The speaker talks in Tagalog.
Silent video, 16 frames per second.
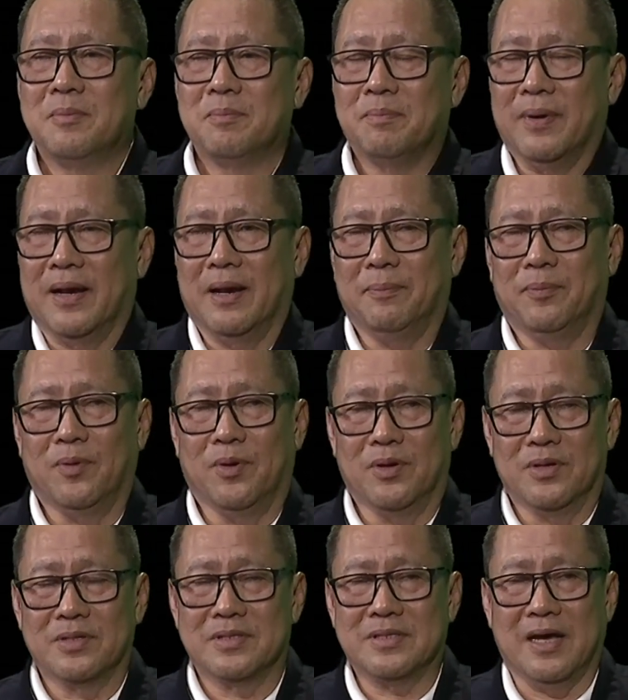para po
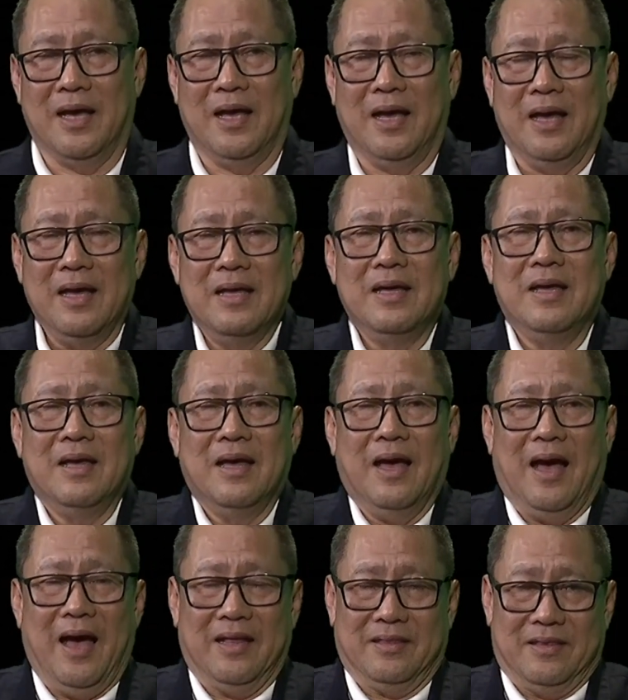sa
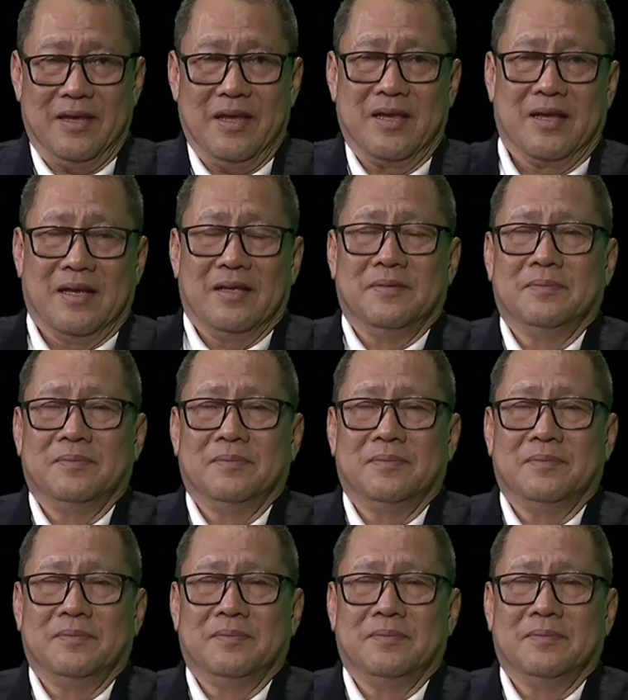ating